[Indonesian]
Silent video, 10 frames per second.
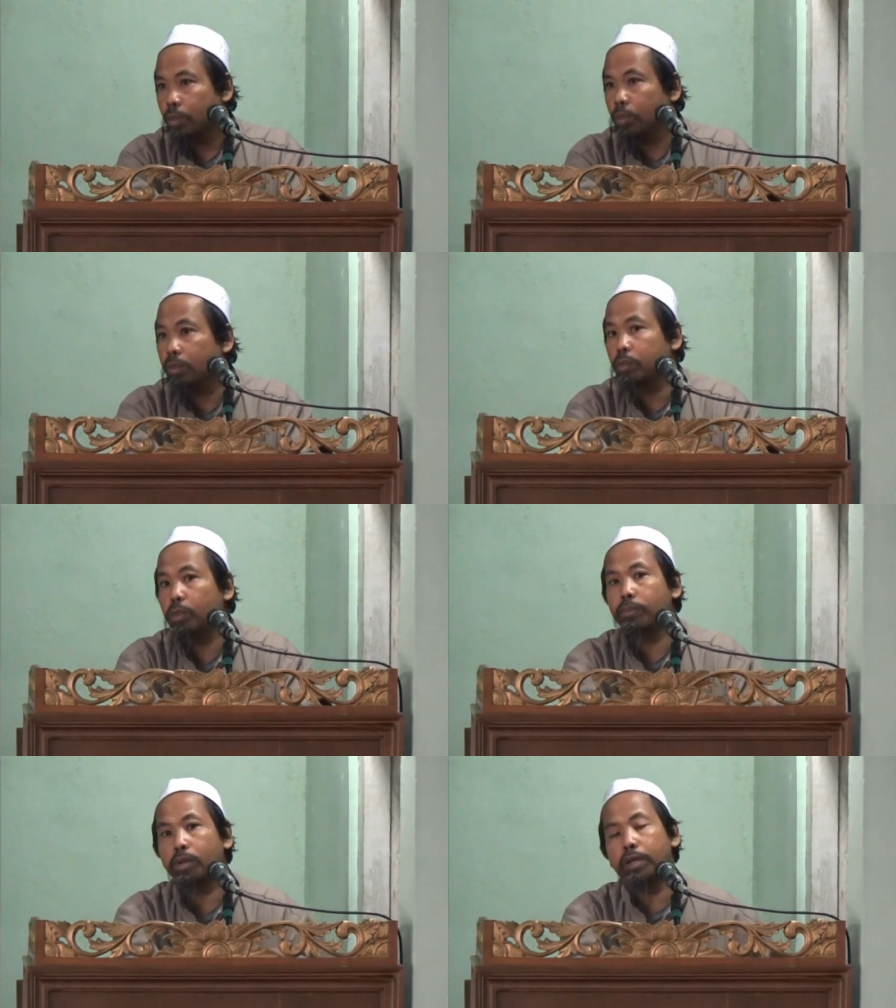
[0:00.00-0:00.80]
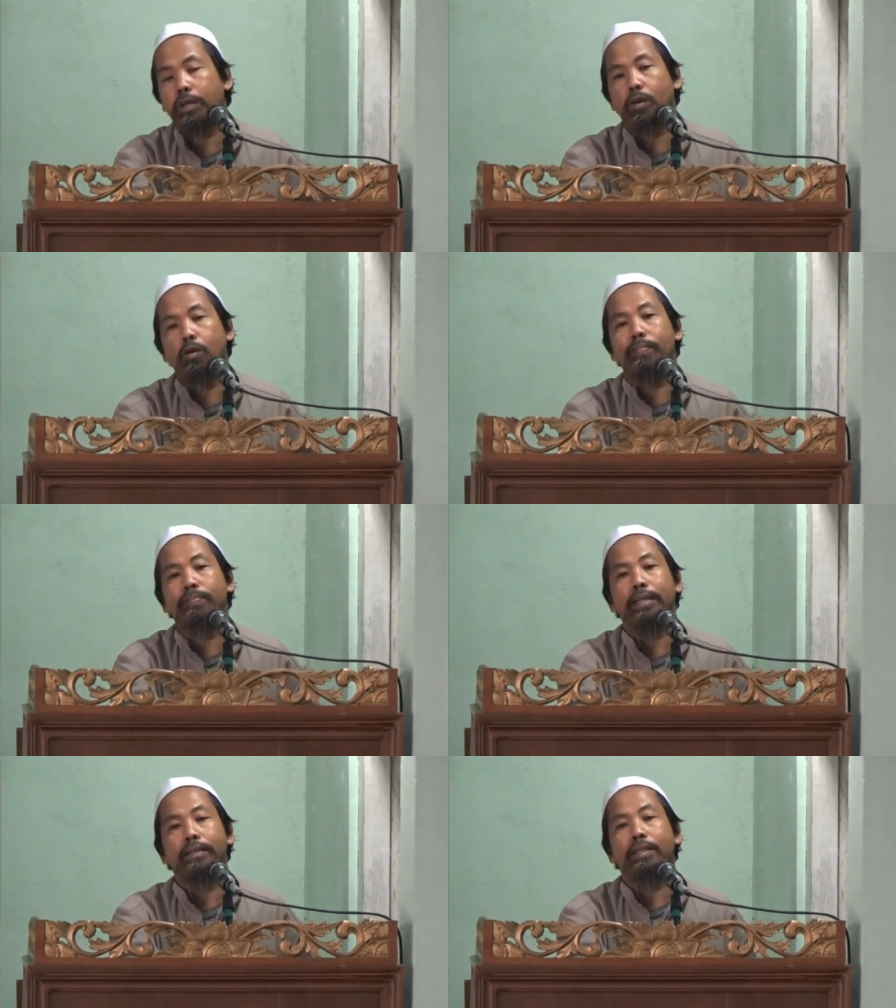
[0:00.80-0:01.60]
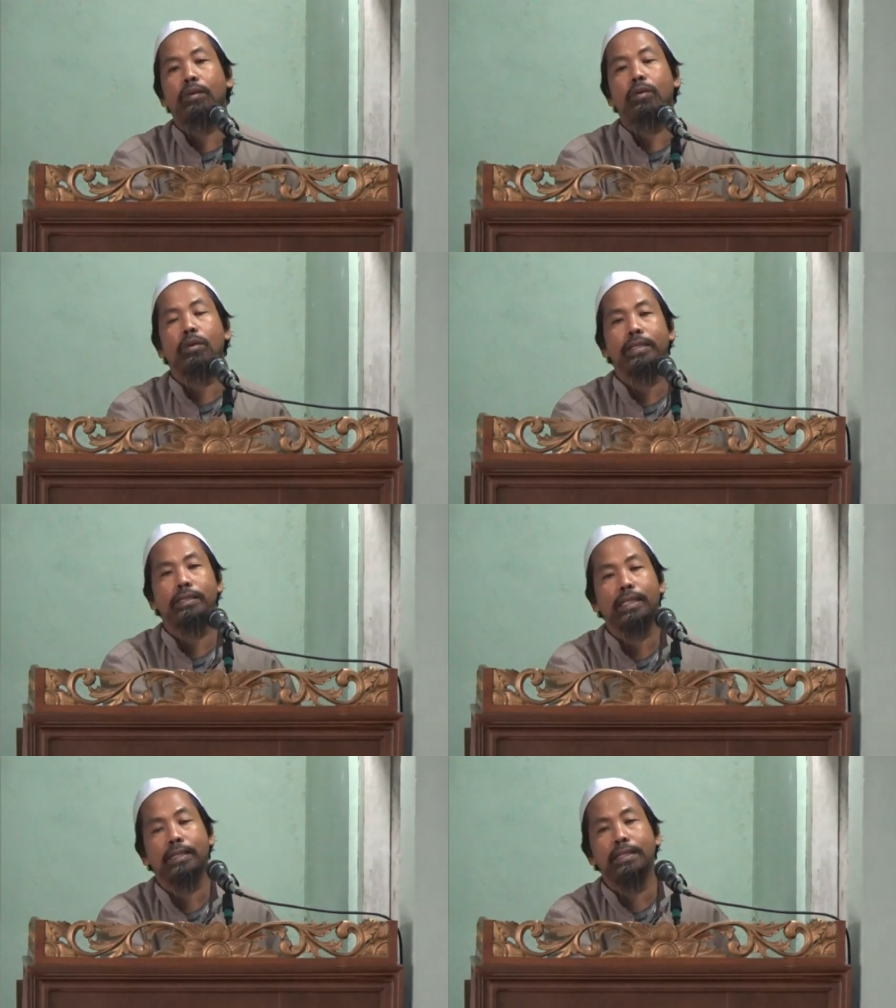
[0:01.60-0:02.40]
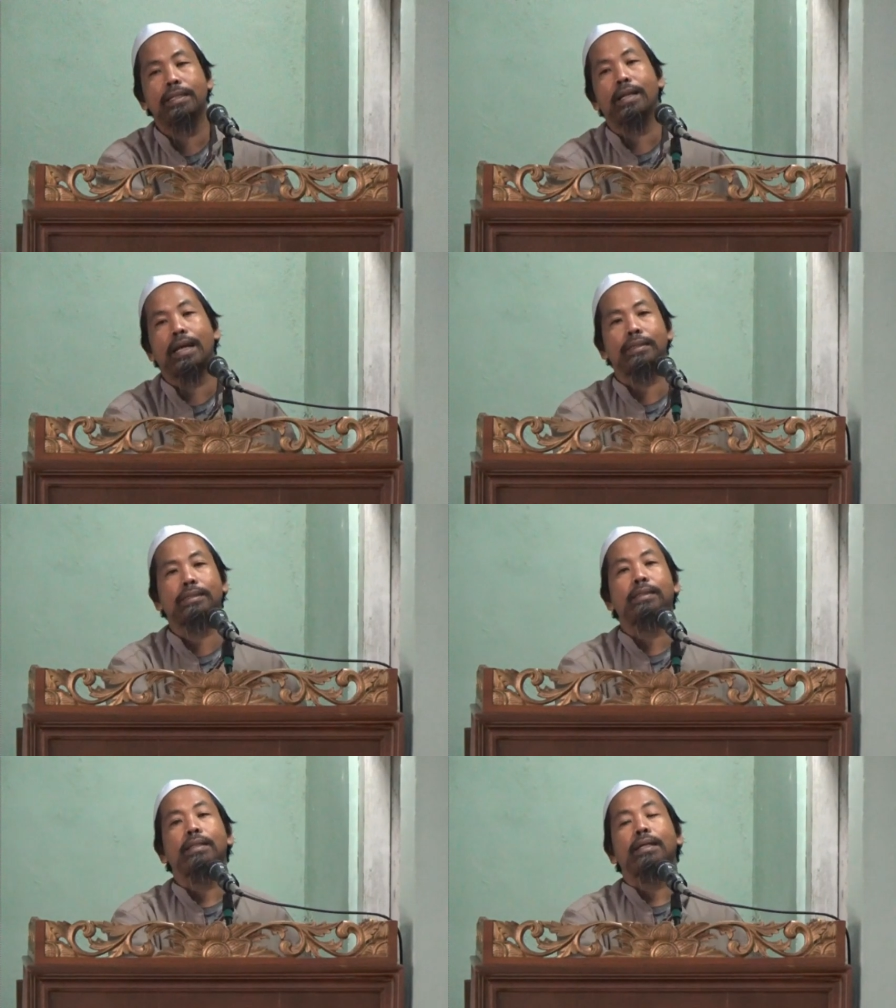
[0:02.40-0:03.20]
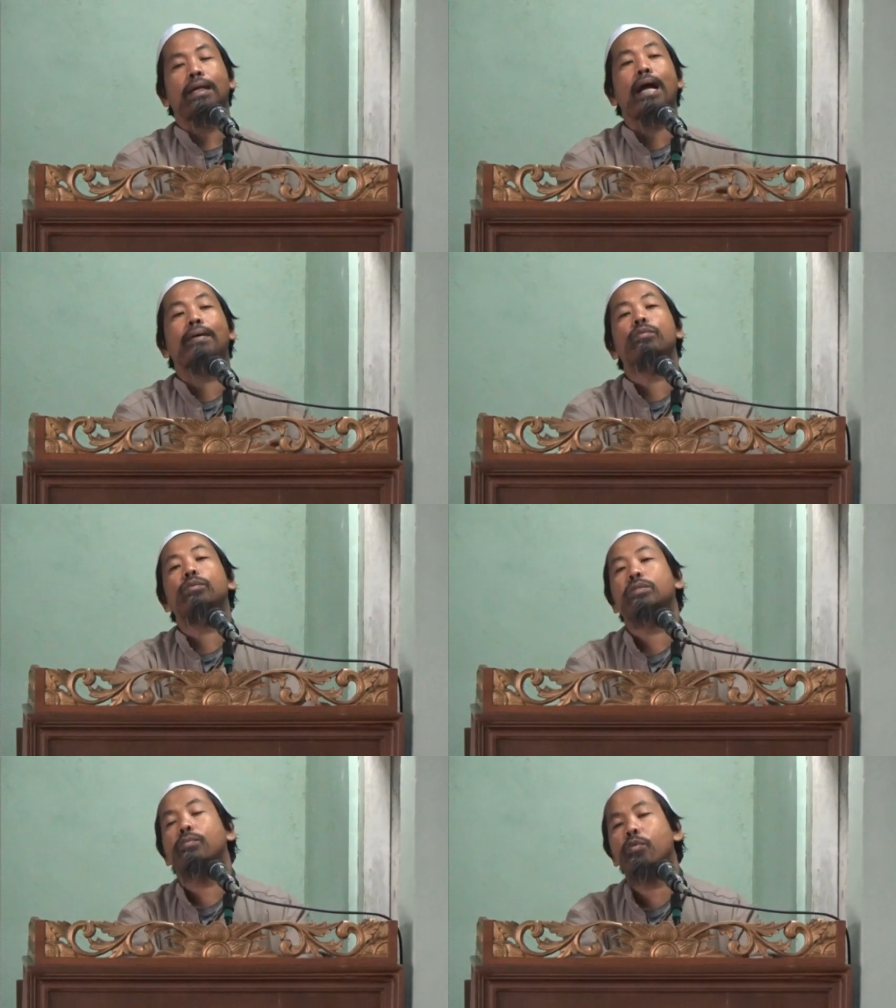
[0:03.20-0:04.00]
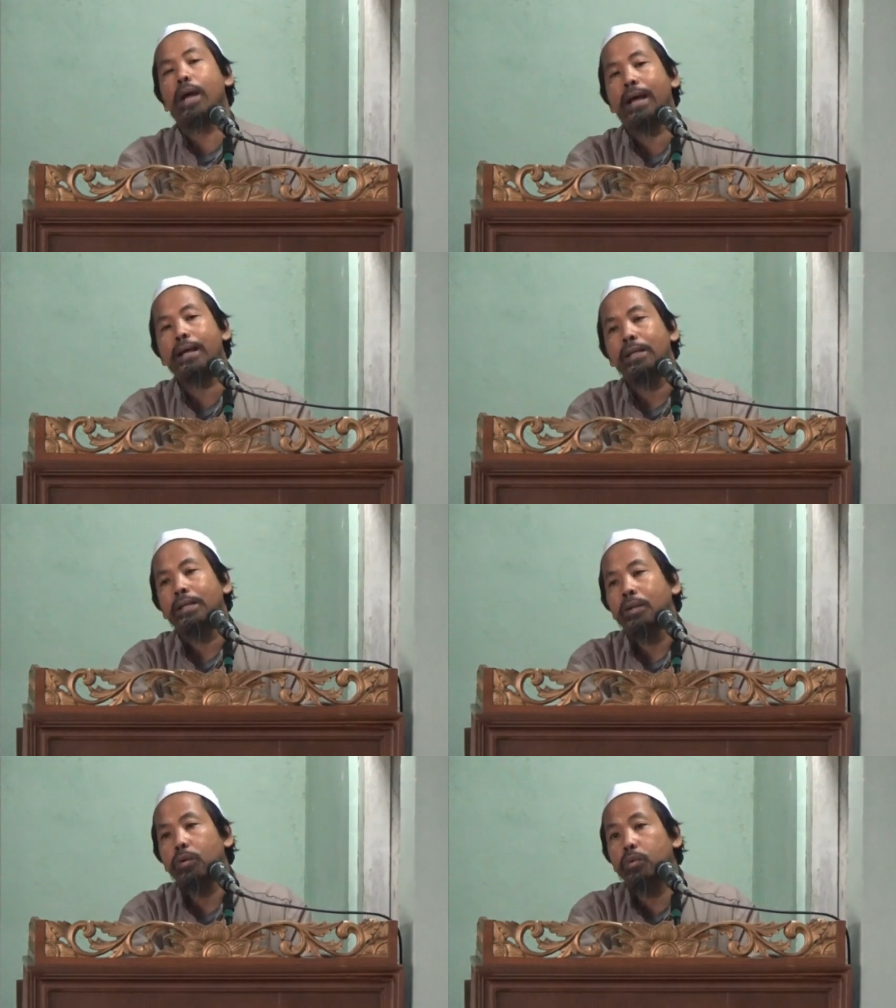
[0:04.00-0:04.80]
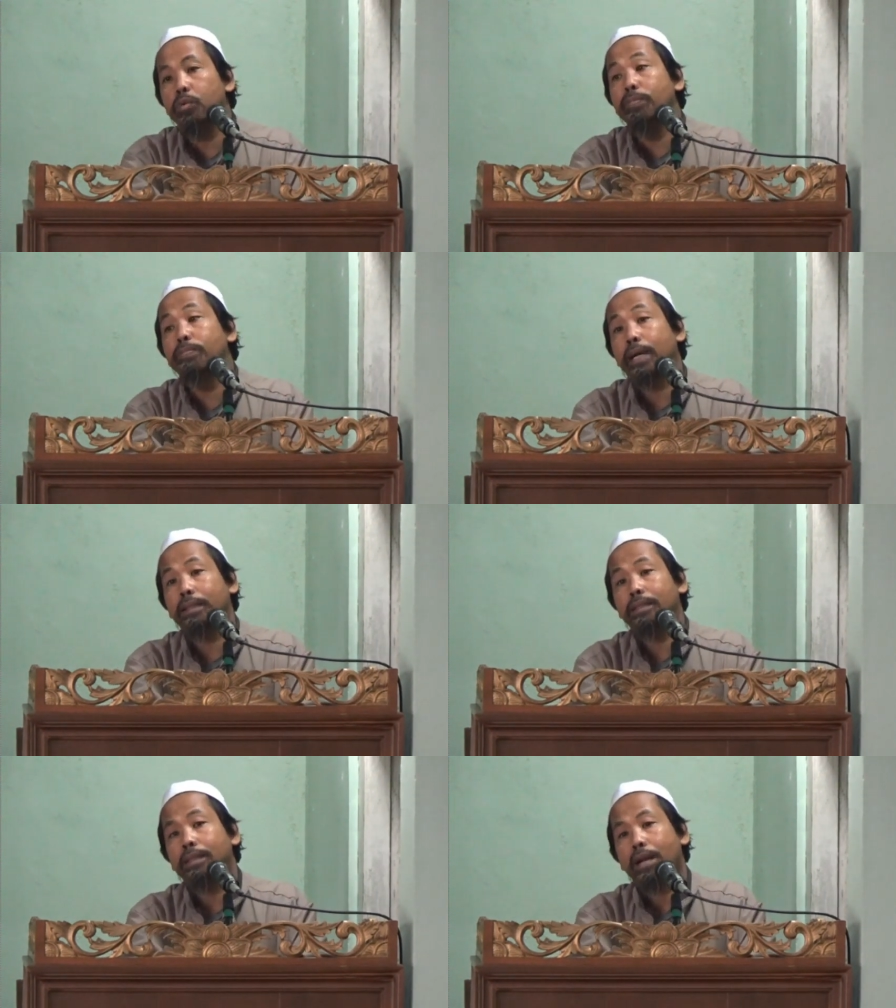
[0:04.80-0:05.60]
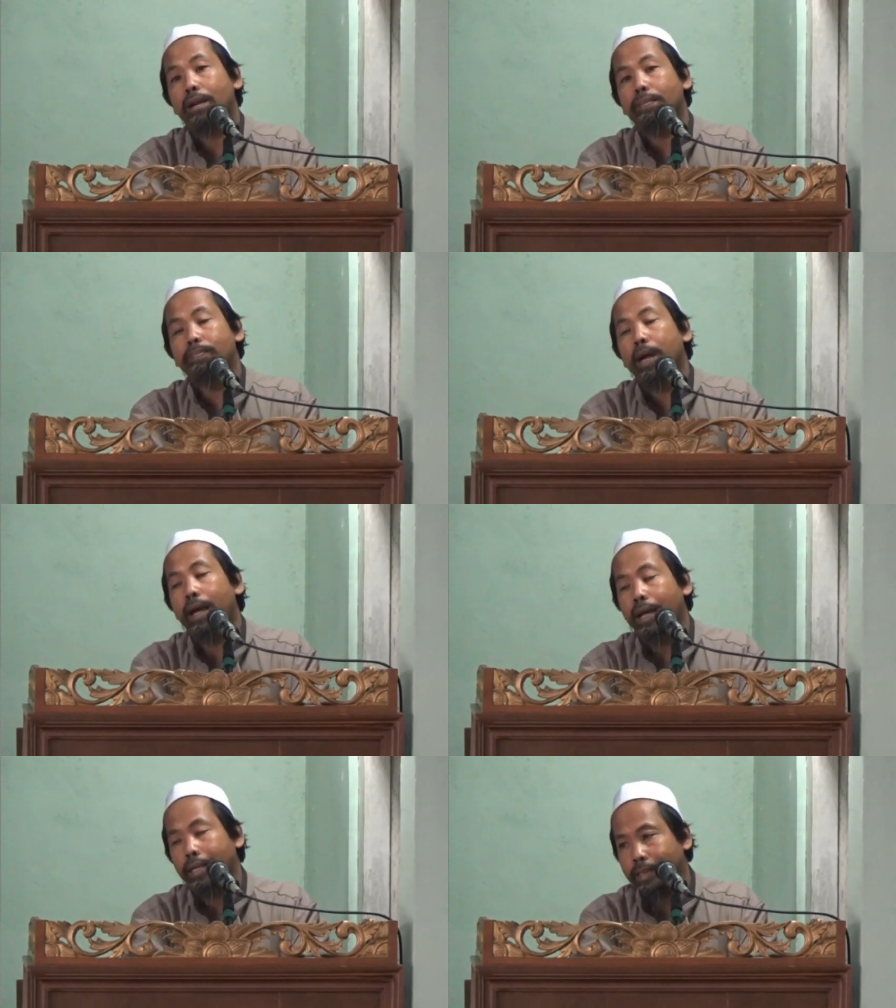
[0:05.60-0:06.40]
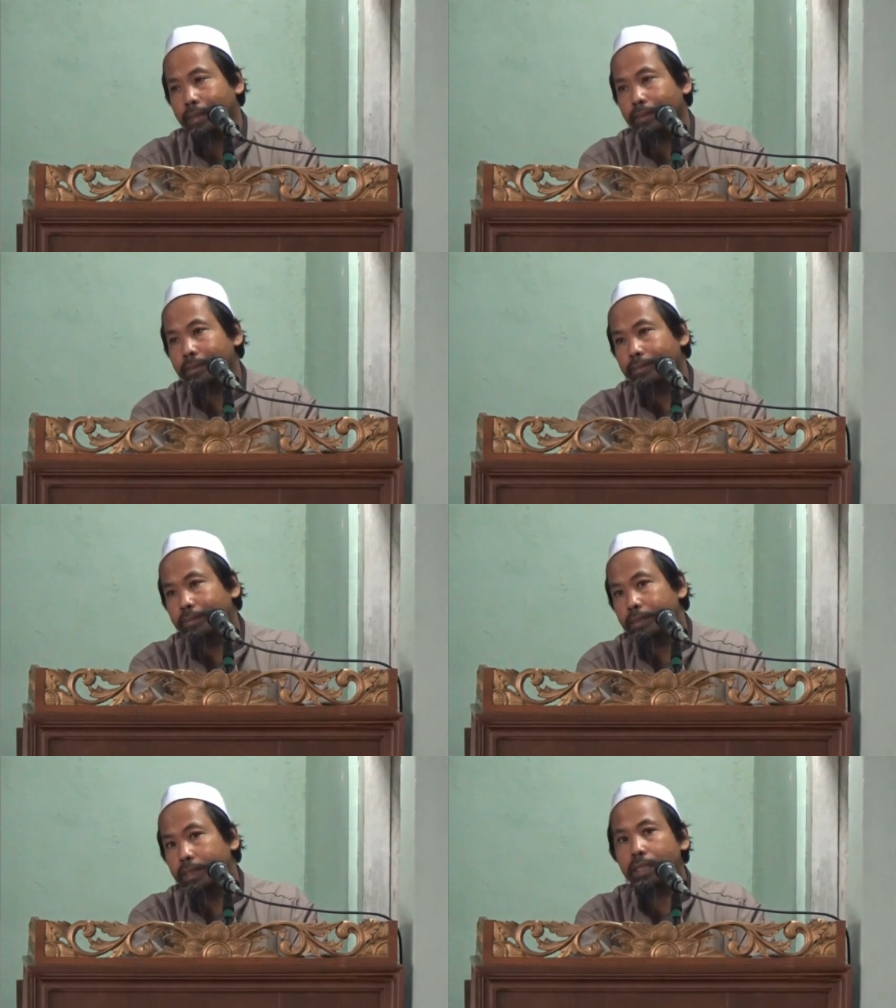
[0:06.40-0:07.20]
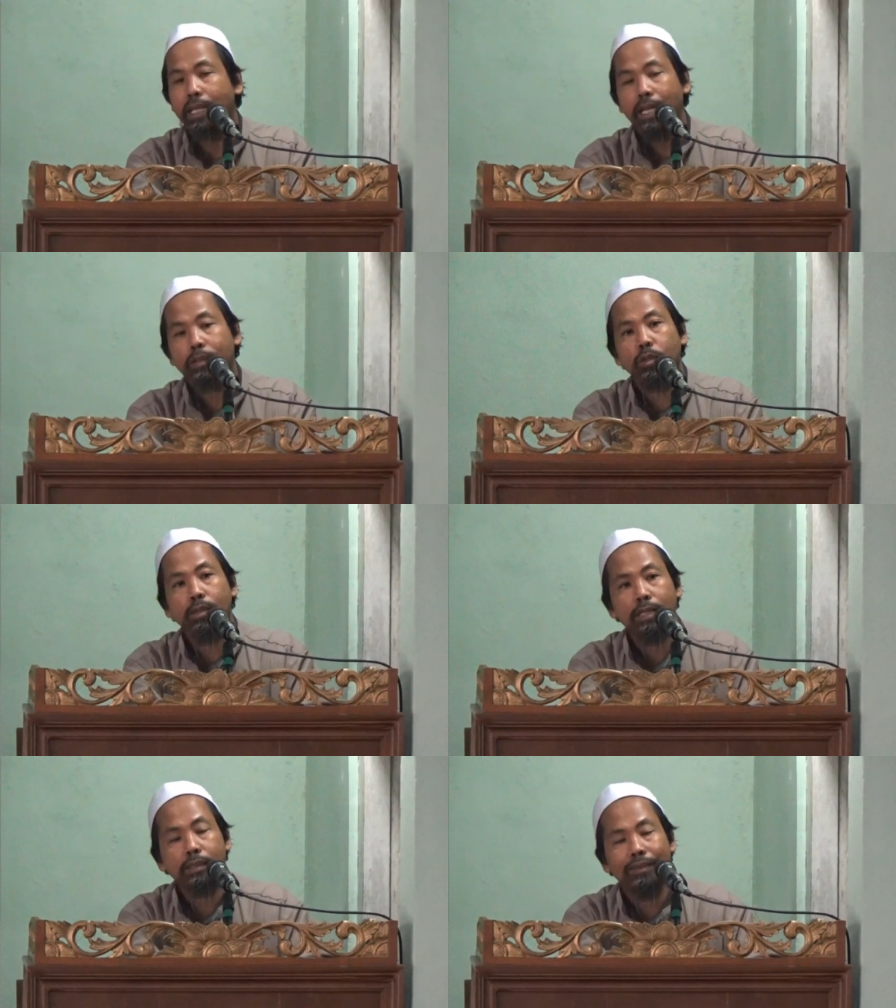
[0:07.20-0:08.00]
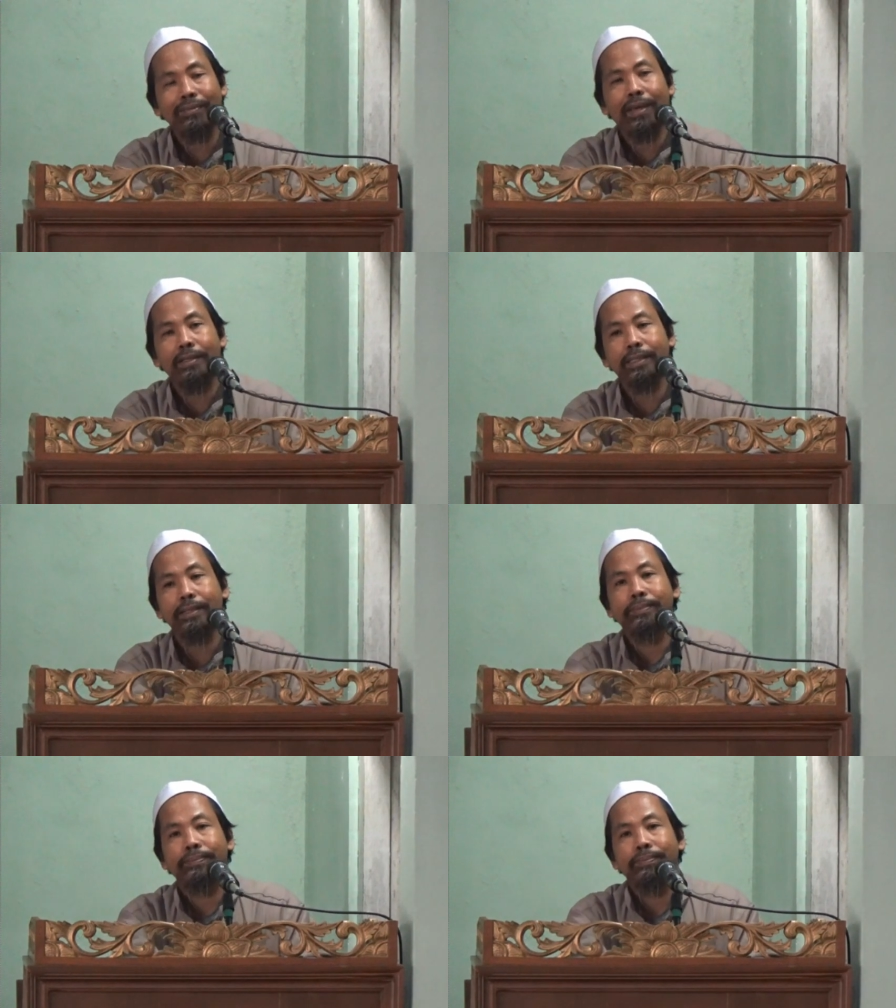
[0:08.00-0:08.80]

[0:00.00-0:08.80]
Kuntum khaira ummatin ukhrijat dinas. Kamu semua umat terbaik. Ini langsung nas Allah ini.